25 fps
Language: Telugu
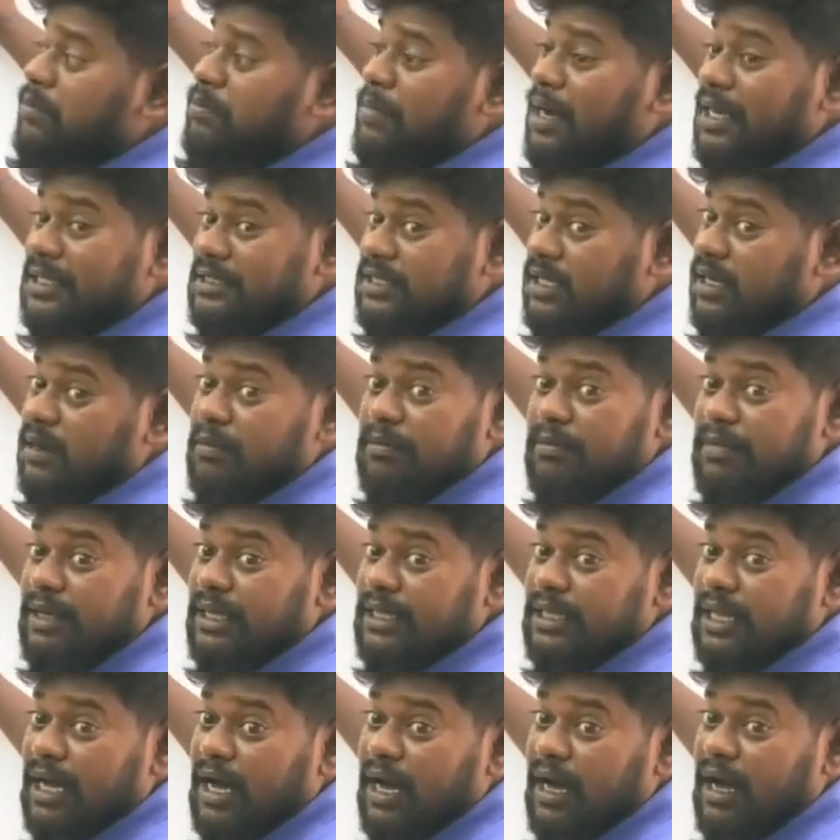సింహాసనం
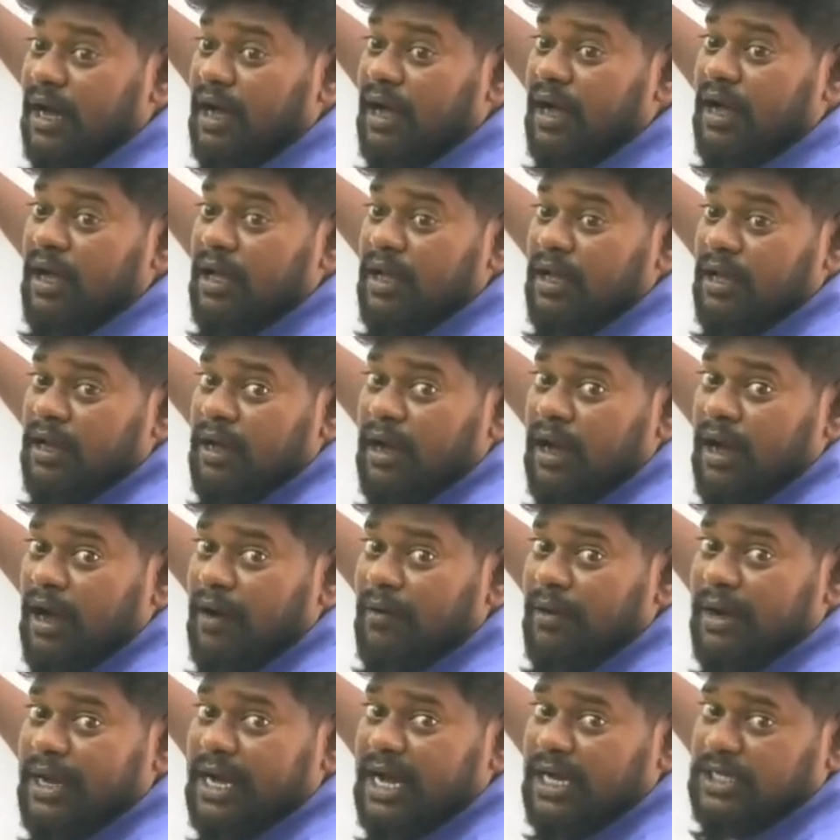మీద
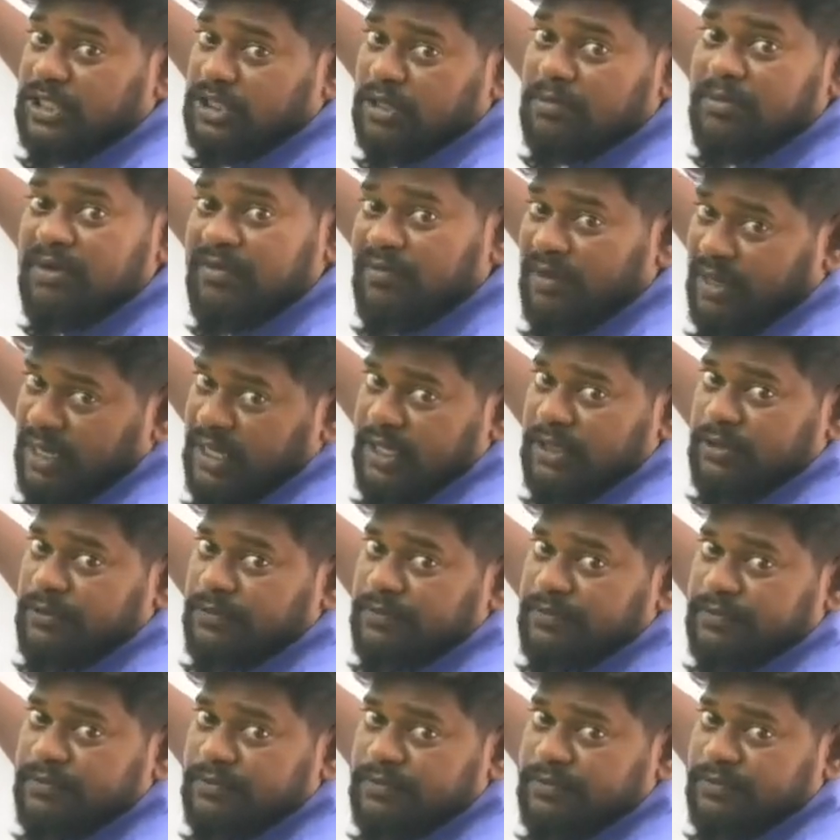అవకాశం ఇవ్వలేదు
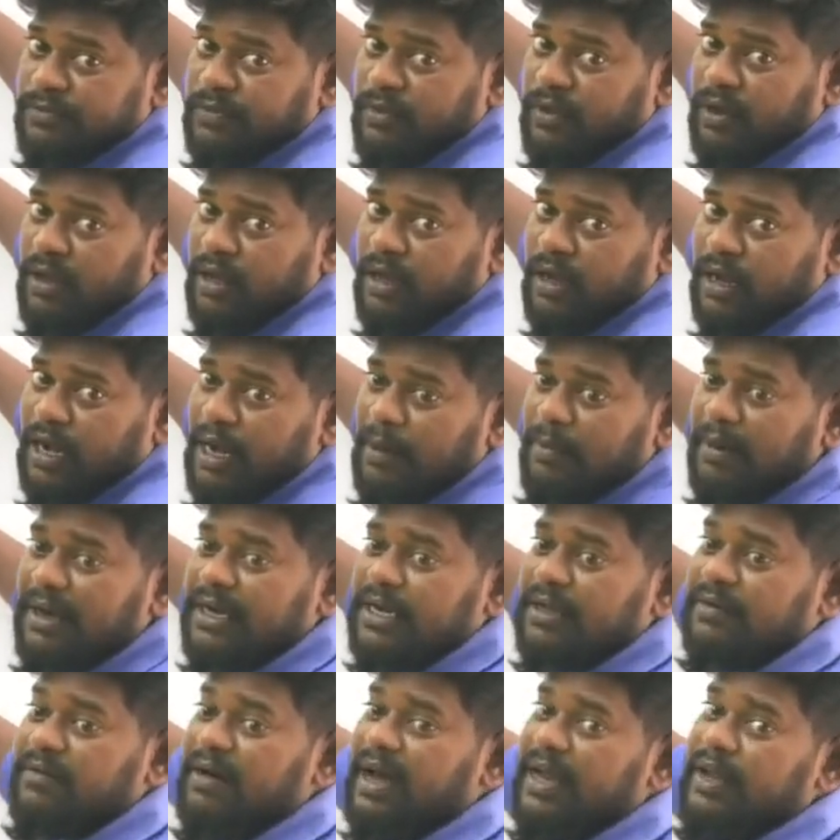
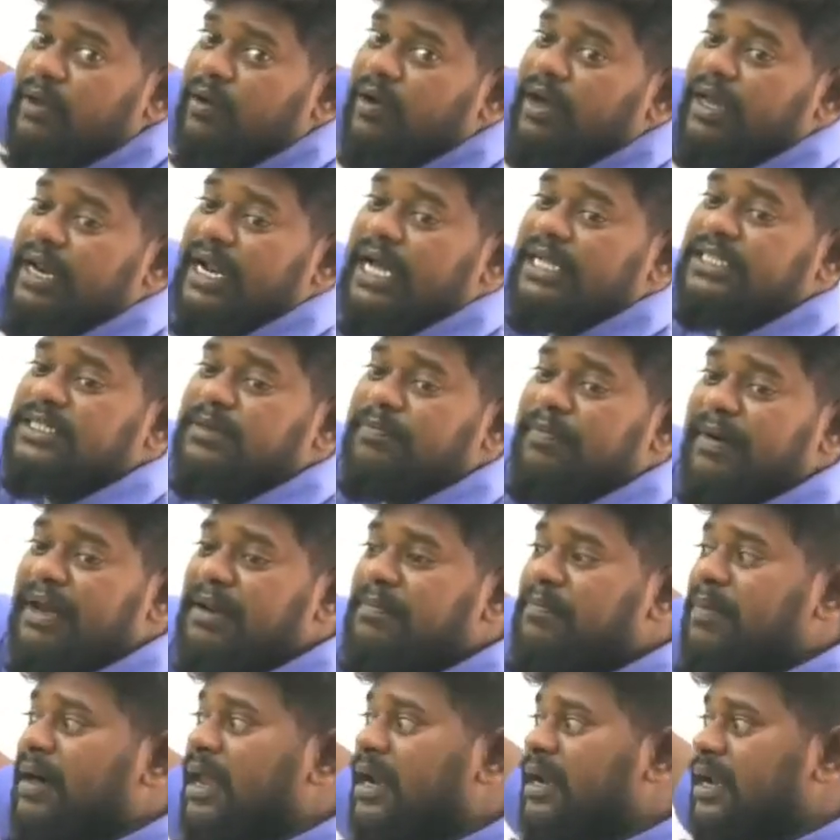కాబట్టి వారి యొక్క రాజ్య
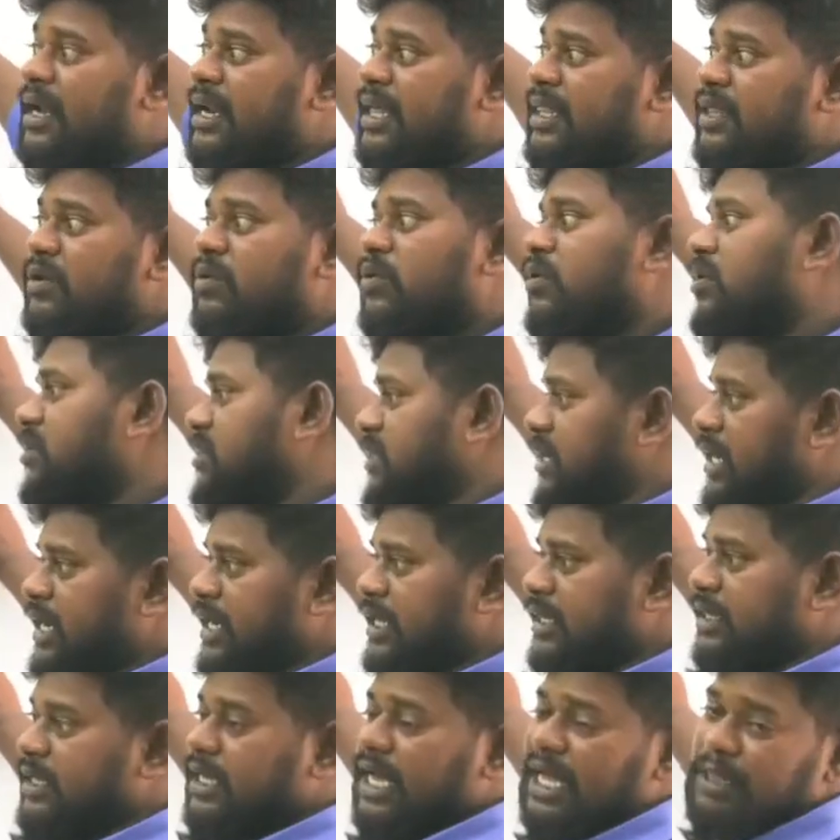పరిపాలన అనేది
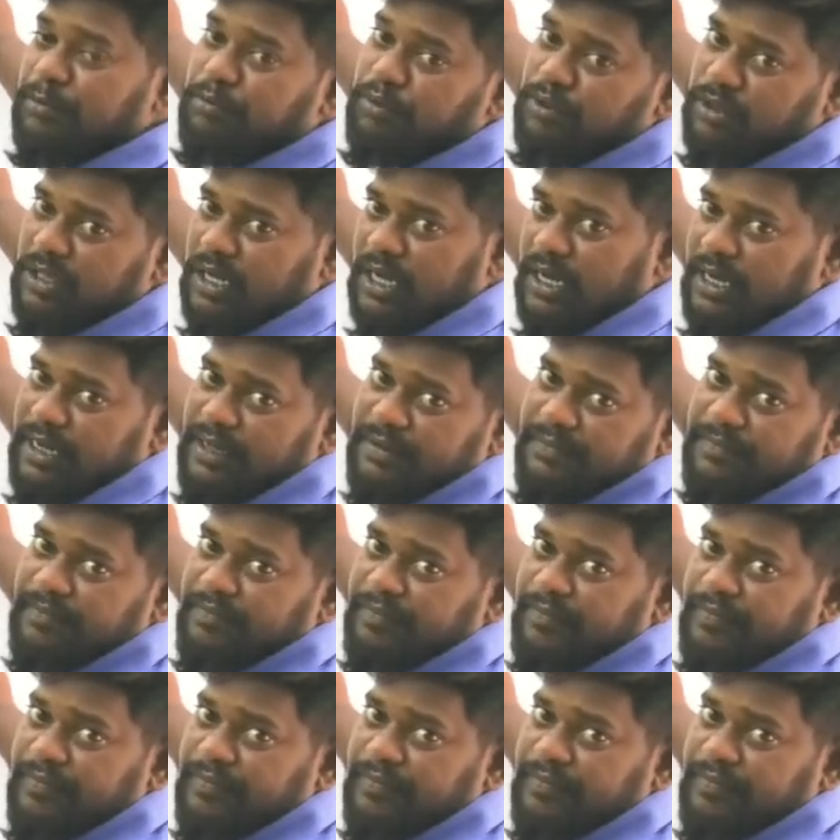కొనసాగింది అద్భుతంగా